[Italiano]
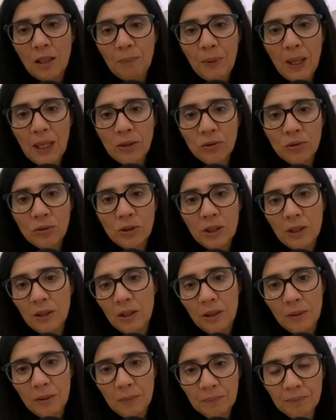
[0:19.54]
piano
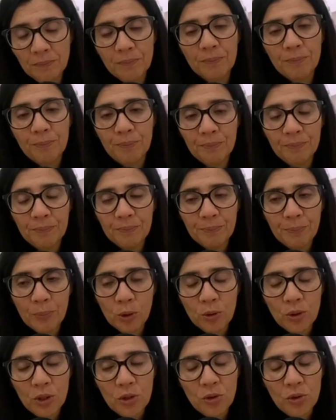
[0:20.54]
di mh, mm, mm,
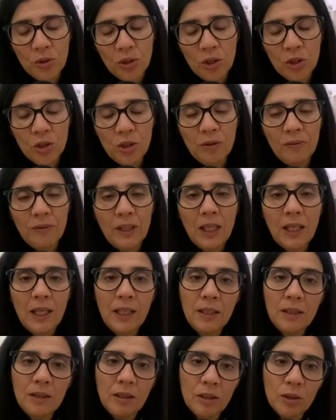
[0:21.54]
protezione
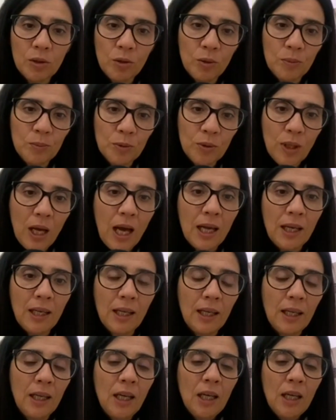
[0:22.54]
civile
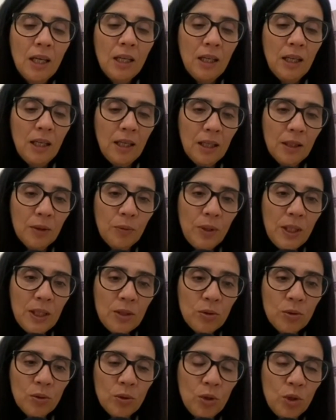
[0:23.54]
intercomunale e
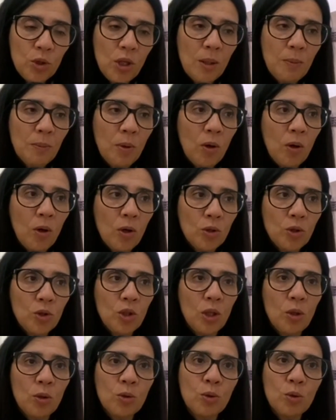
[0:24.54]
questo diciamo
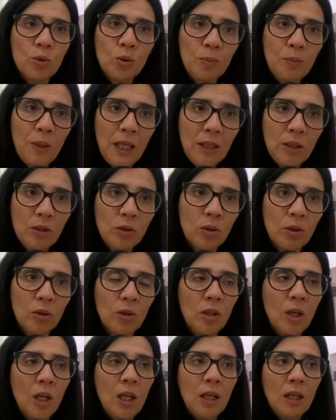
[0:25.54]
oggi lo
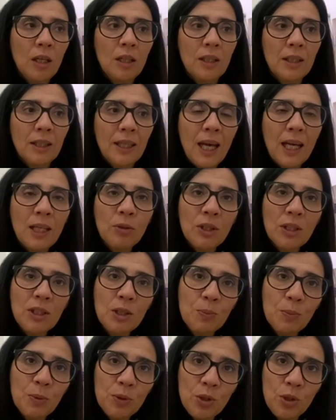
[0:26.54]
strumento eh, che hanno a
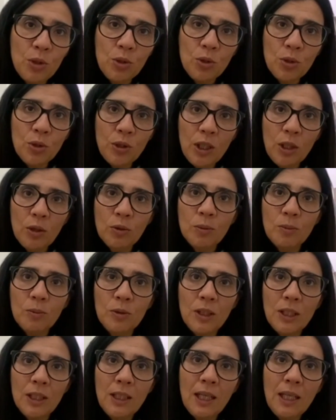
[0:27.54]
disposizione i
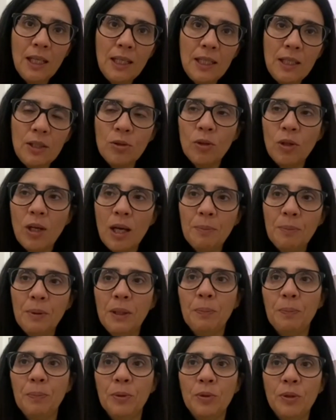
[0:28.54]
comuni dell'isola
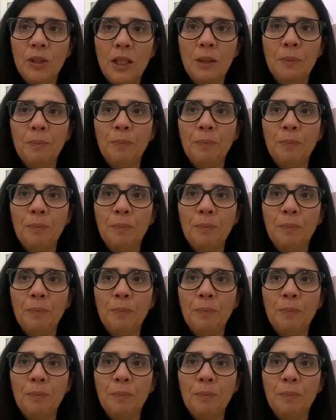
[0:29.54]
per poter